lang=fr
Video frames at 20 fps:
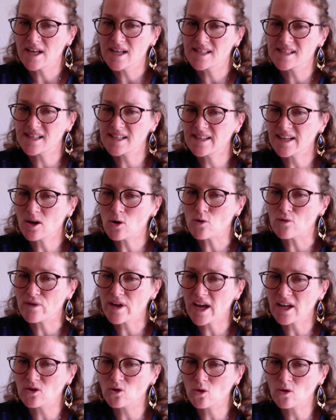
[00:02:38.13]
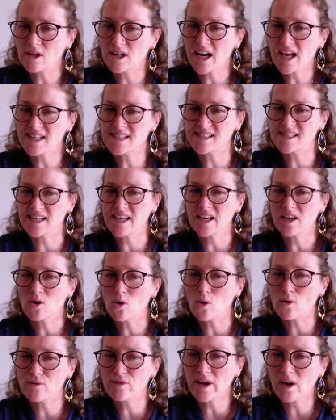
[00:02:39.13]
c'était le verre d'eau glacée
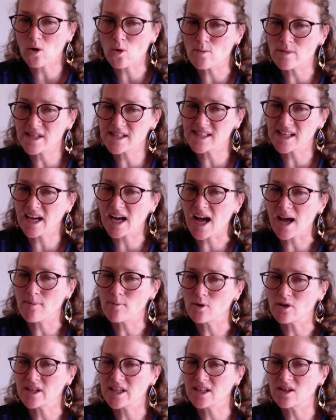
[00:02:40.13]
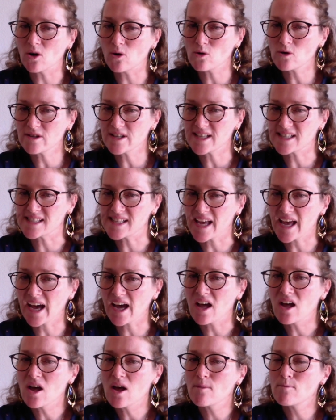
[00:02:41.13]
offert aux misérables qui, dans le désert,
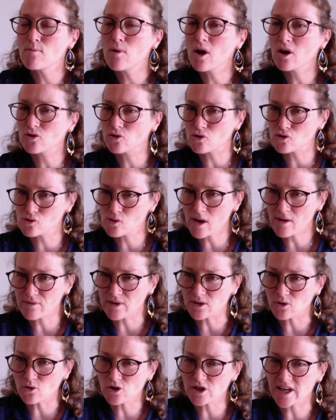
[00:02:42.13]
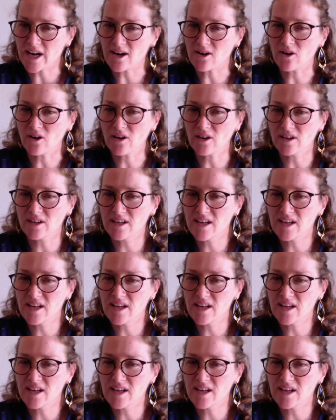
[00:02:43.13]
meurent de soif et de chaleur.